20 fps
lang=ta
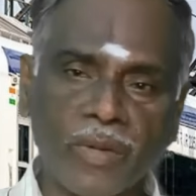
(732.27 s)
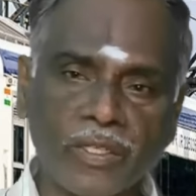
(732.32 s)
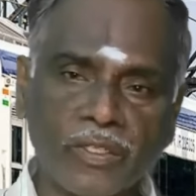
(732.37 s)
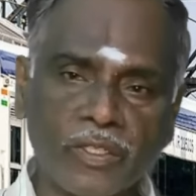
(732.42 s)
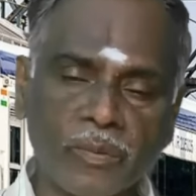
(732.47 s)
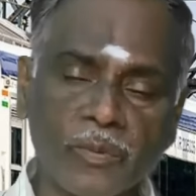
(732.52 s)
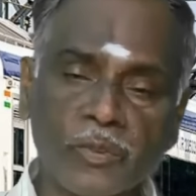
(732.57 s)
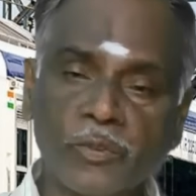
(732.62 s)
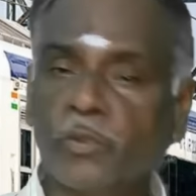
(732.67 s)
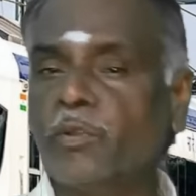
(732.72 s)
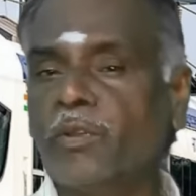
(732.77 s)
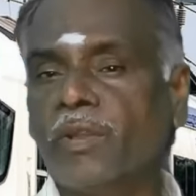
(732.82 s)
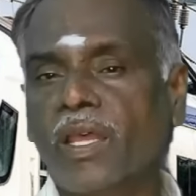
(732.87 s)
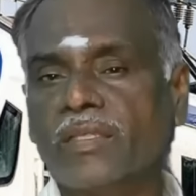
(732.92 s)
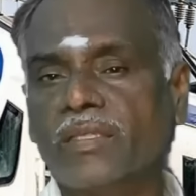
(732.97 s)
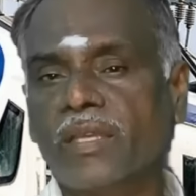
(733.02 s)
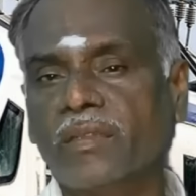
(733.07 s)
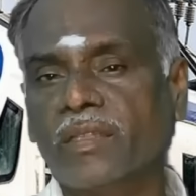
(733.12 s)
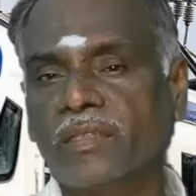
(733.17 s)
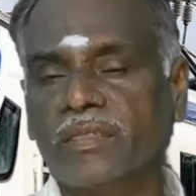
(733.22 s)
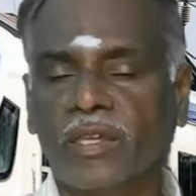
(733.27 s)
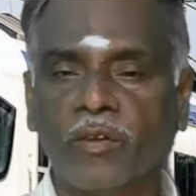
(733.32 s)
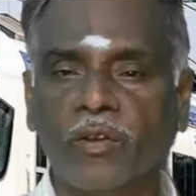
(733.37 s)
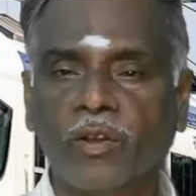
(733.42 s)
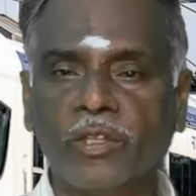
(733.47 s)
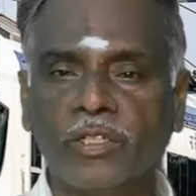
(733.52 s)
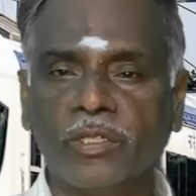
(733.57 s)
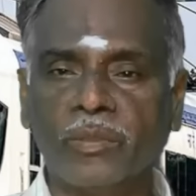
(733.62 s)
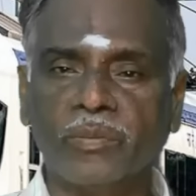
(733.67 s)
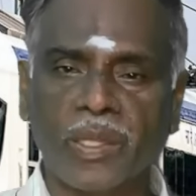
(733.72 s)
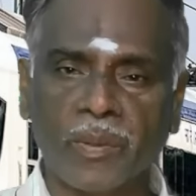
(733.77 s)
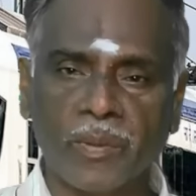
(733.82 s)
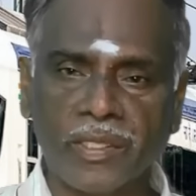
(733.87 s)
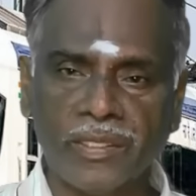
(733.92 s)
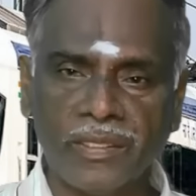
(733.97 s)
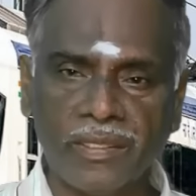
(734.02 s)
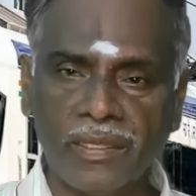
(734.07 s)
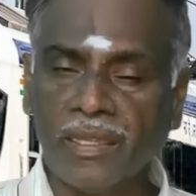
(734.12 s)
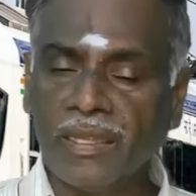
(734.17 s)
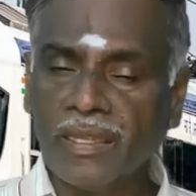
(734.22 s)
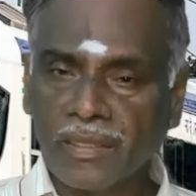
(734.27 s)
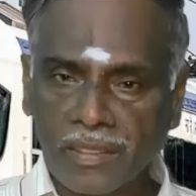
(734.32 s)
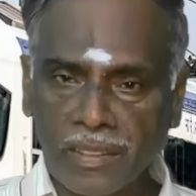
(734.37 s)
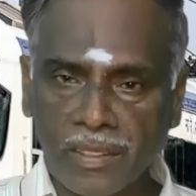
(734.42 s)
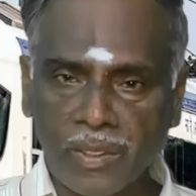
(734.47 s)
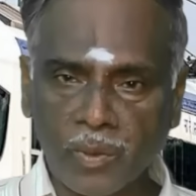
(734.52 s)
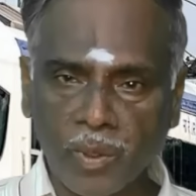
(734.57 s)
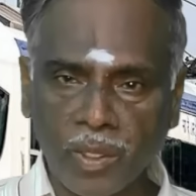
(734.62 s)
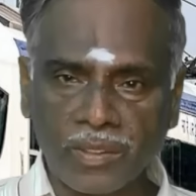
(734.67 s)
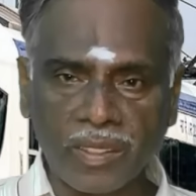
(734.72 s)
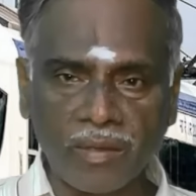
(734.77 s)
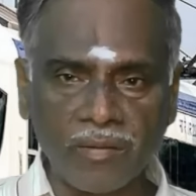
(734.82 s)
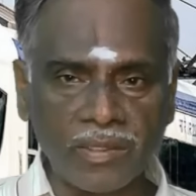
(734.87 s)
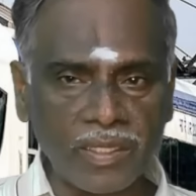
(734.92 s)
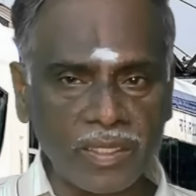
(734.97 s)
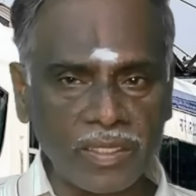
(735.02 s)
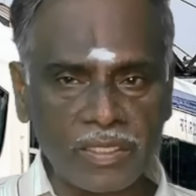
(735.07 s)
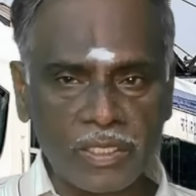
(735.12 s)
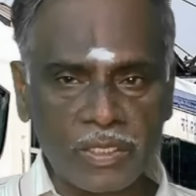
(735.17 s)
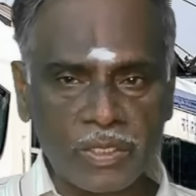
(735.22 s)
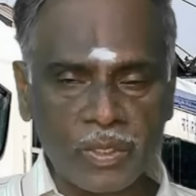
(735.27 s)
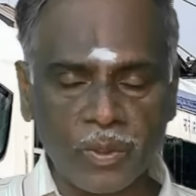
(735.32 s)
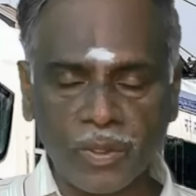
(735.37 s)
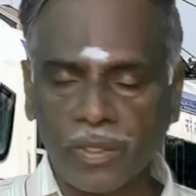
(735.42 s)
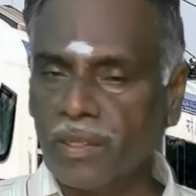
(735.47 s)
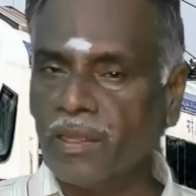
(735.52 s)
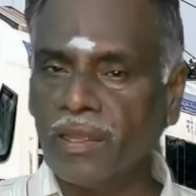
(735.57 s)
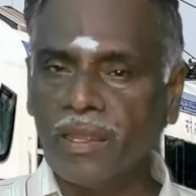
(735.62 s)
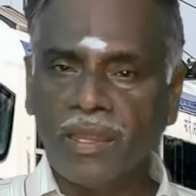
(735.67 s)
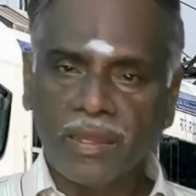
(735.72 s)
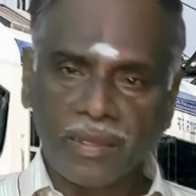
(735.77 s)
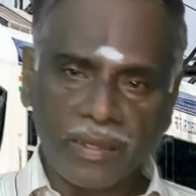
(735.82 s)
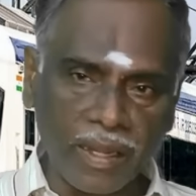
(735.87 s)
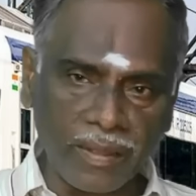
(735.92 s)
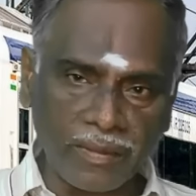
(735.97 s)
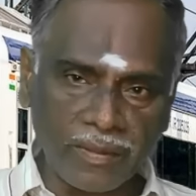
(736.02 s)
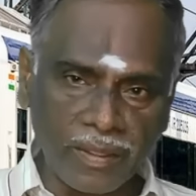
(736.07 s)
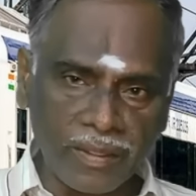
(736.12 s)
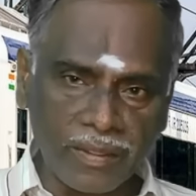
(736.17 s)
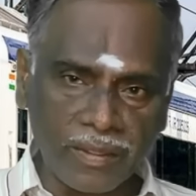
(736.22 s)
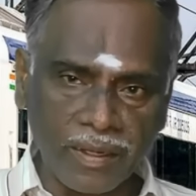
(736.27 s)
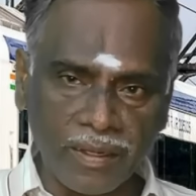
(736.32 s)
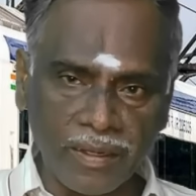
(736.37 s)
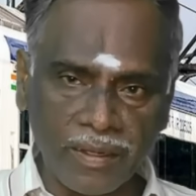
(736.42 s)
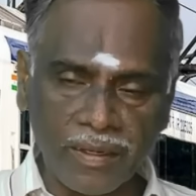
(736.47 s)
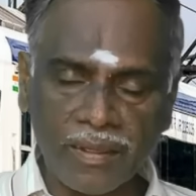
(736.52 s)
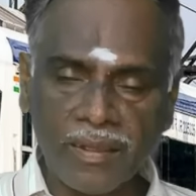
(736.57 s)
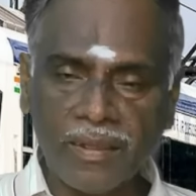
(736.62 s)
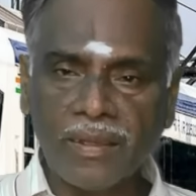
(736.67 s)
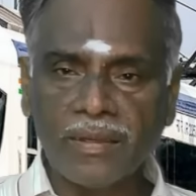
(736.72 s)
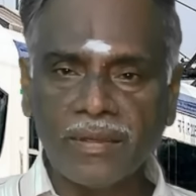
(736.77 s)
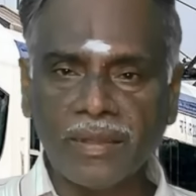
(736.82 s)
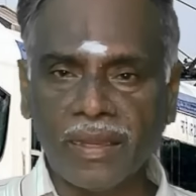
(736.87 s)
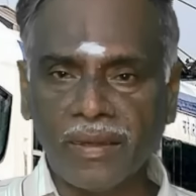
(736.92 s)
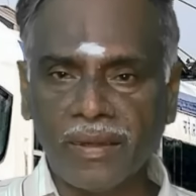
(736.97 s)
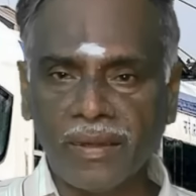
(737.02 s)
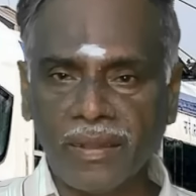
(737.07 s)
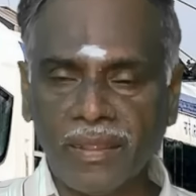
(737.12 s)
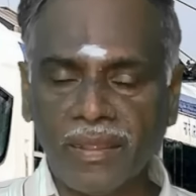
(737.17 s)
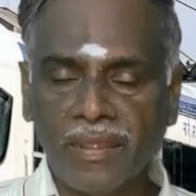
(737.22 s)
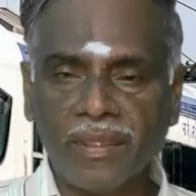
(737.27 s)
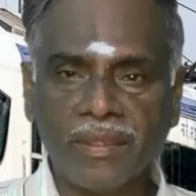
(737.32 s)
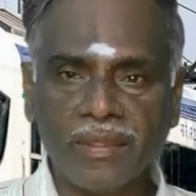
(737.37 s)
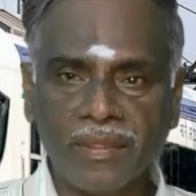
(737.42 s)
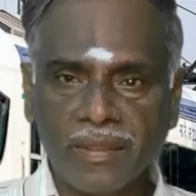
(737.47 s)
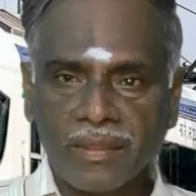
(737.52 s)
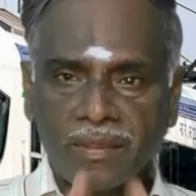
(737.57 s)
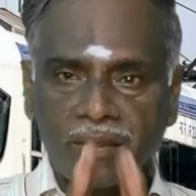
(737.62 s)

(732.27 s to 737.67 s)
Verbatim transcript: மற்றும் சுற்றுலா சார்ந்த தகவல்களுக்கும் நமது இந்து ஒரு தகவல் த்ரீ சிக்ஸ்டியோடு இணைந்திருங்கள் நன்றி